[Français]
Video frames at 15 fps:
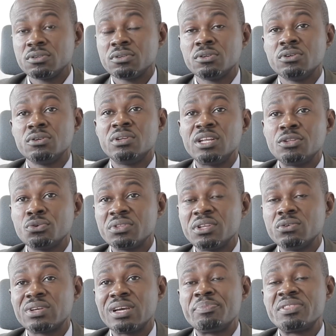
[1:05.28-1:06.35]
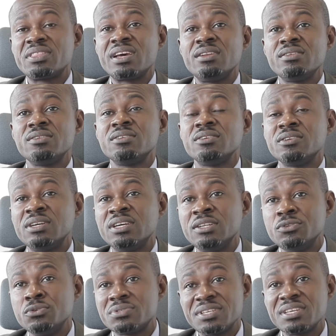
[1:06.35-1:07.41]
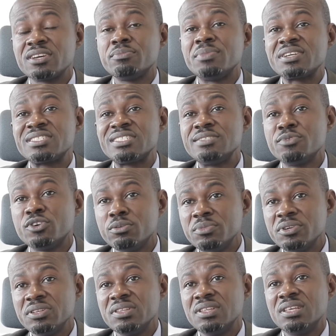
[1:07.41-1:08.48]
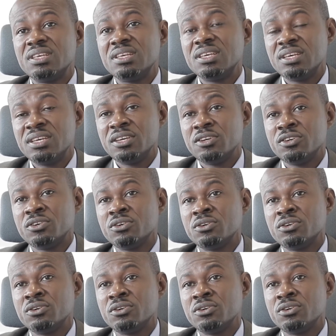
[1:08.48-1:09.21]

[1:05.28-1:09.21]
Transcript: euh, la durée dans le capital est de 5 ans maximum. Et